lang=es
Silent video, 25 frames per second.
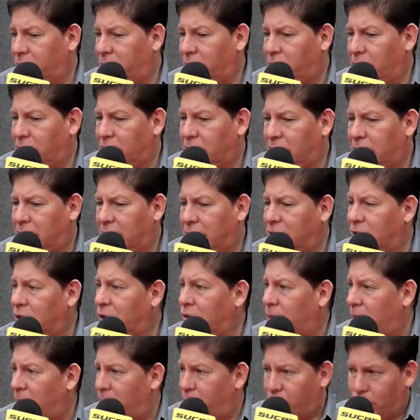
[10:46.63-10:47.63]

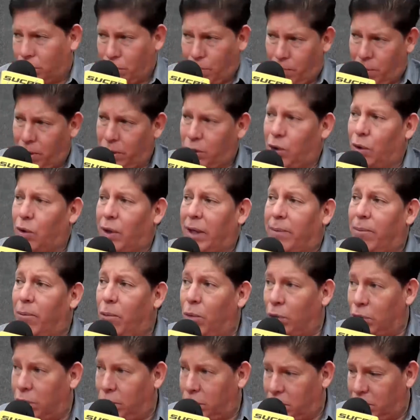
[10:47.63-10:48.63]
pero por supuesto no es
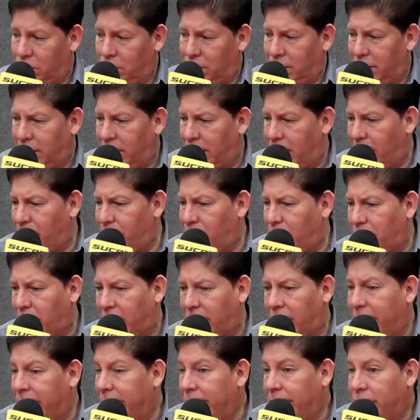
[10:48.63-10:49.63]
mucho, diríamos
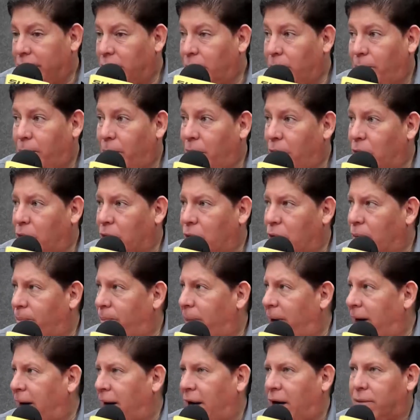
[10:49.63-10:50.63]
que no puedo
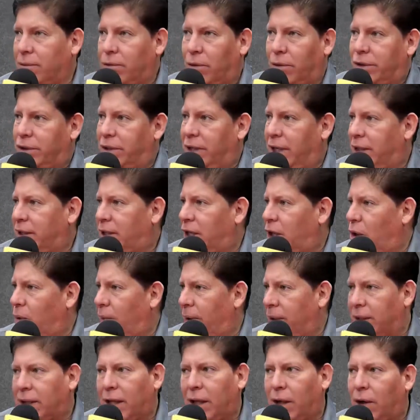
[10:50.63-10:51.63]
yo pagar 80,
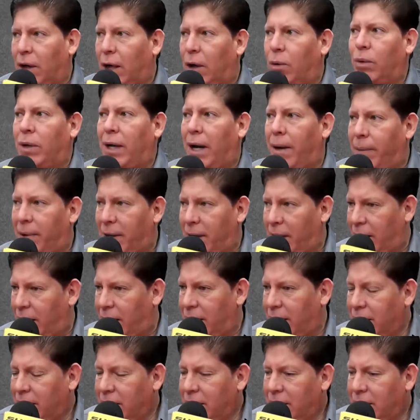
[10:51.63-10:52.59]
90 dólares una vía,